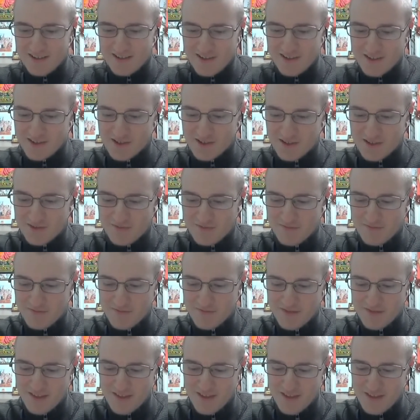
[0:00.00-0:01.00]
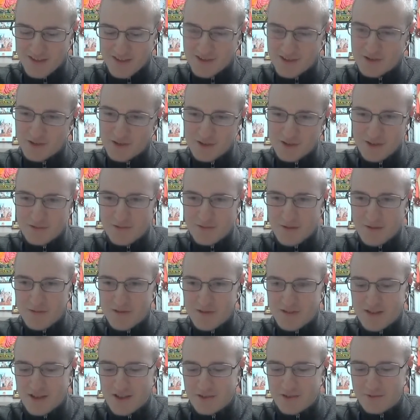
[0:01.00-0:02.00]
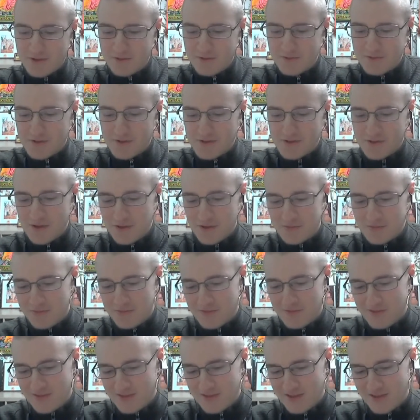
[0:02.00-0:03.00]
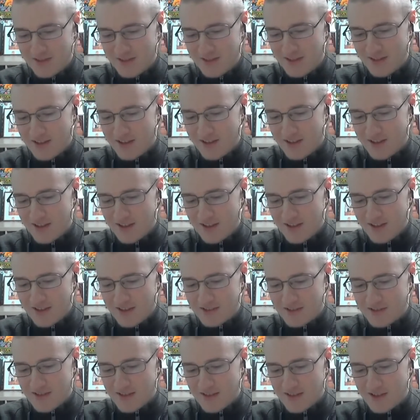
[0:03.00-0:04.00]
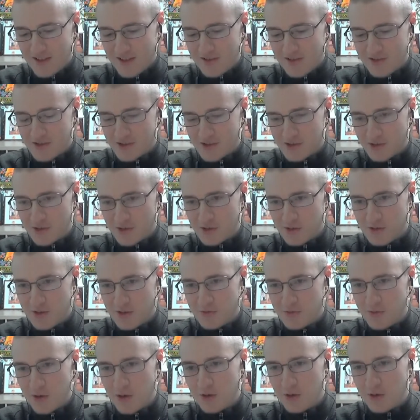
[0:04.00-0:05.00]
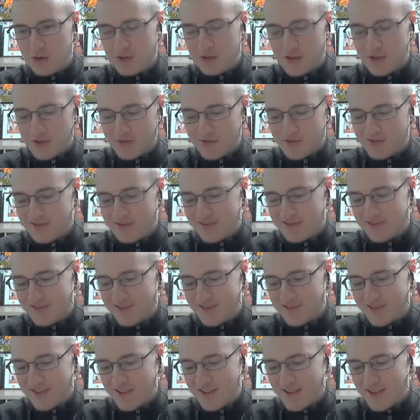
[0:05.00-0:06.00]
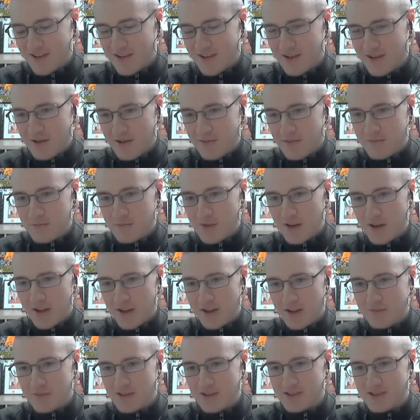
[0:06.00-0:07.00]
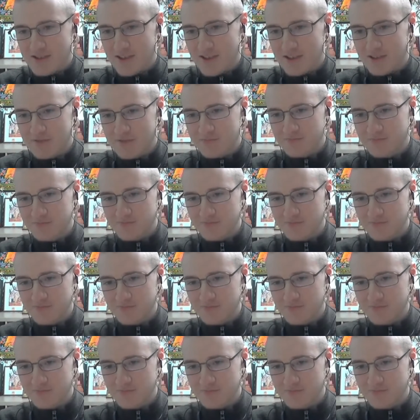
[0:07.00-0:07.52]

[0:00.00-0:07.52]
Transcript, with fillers: Так что, если Гурдев обещал, вот мы ждем. Надеемся, что Гурдев придет к нам принять просад.